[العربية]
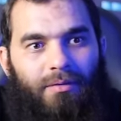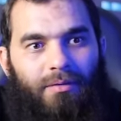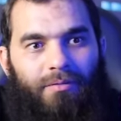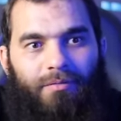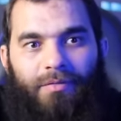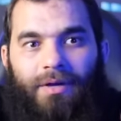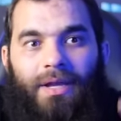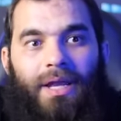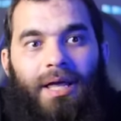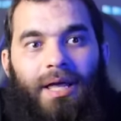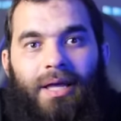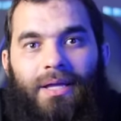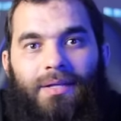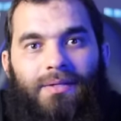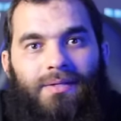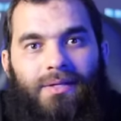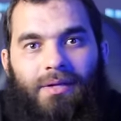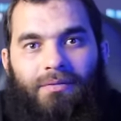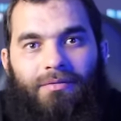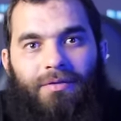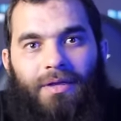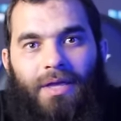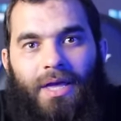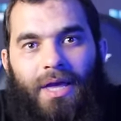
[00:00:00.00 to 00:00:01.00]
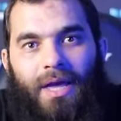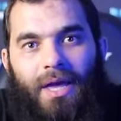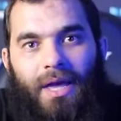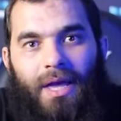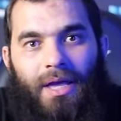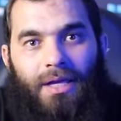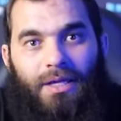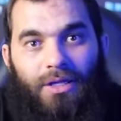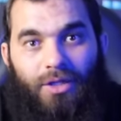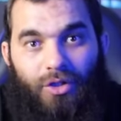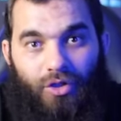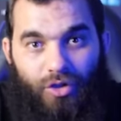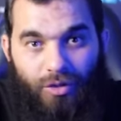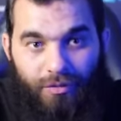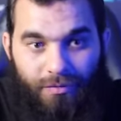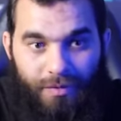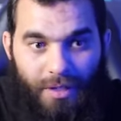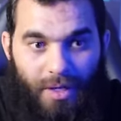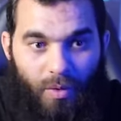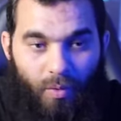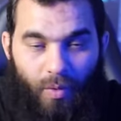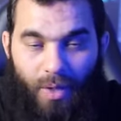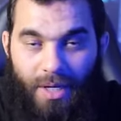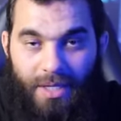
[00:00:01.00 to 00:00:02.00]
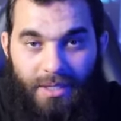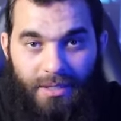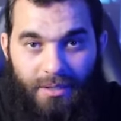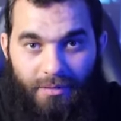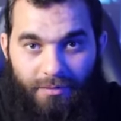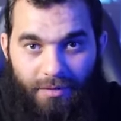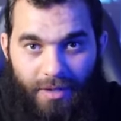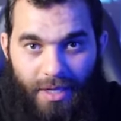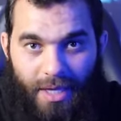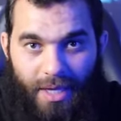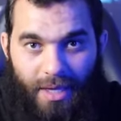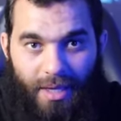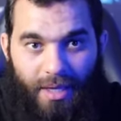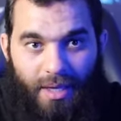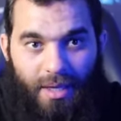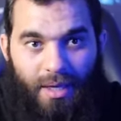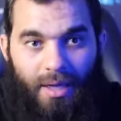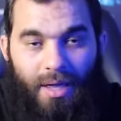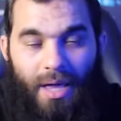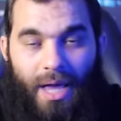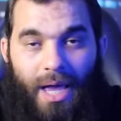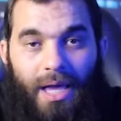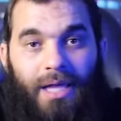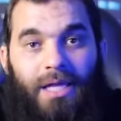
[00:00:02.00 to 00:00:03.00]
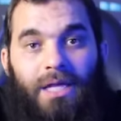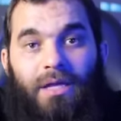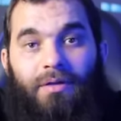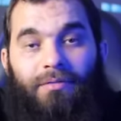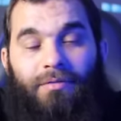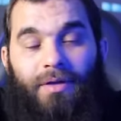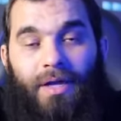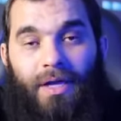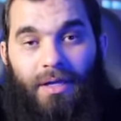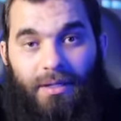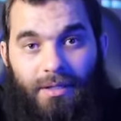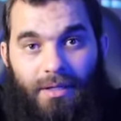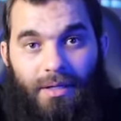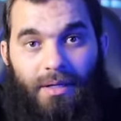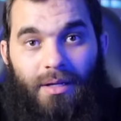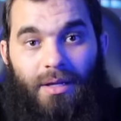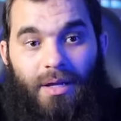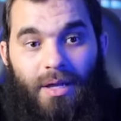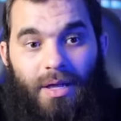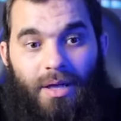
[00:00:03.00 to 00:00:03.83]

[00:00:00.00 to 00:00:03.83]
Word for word: فليس فيها أي شفاء وليس فيها أي فائدة